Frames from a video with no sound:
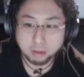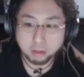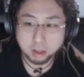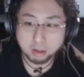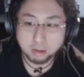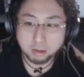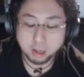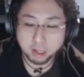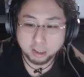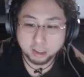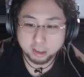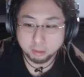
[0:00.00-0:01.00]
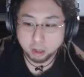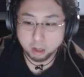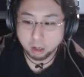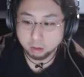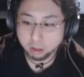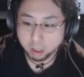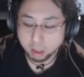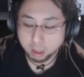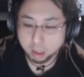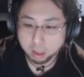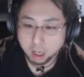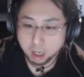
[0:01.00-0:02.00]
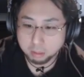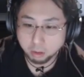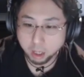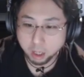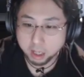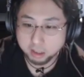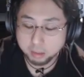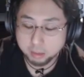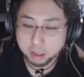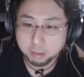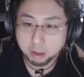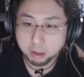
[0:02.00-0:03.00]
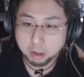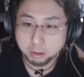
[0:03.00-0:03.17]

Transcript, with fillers: クス 配信でもやろうかな。株とか始めてみる？